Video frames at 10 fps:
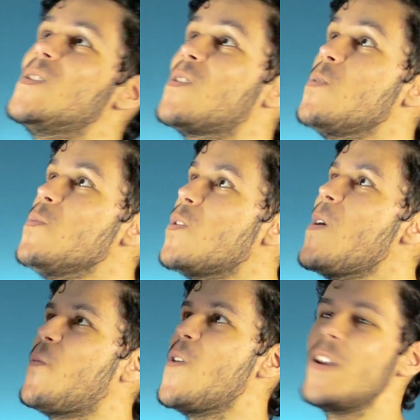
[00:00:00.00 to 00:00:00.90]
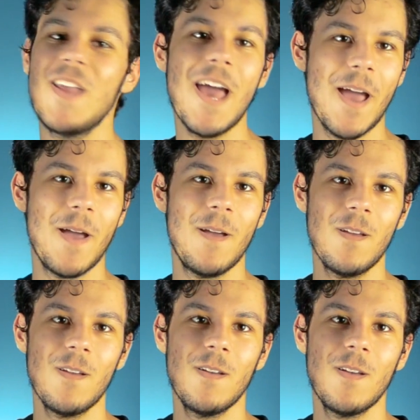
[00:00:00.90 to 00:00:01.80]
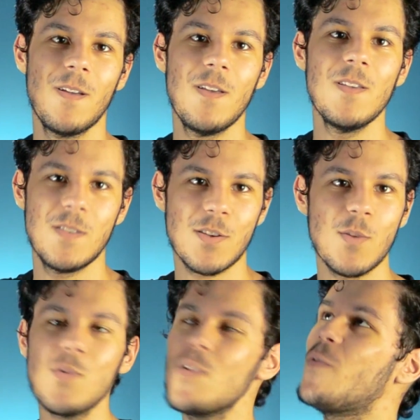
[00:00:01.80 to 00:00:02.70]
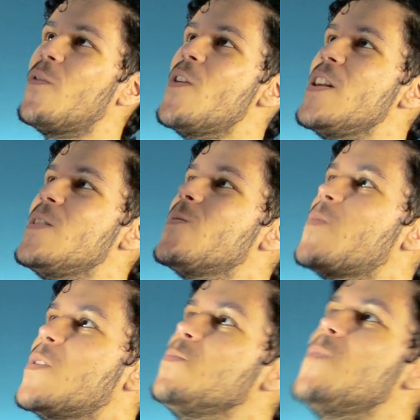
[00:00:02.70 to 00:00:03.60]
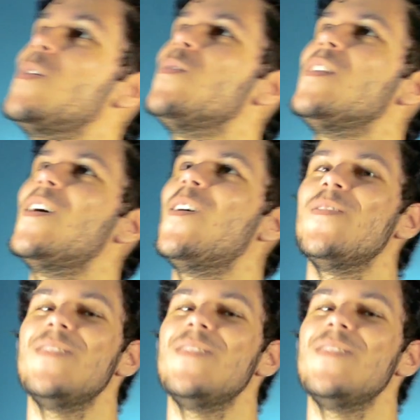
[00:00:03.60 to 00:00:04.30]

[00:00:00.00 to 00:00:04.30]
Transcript: Isso aqui é o microfone, né? Esse aqui é o microfone, faz um barulhão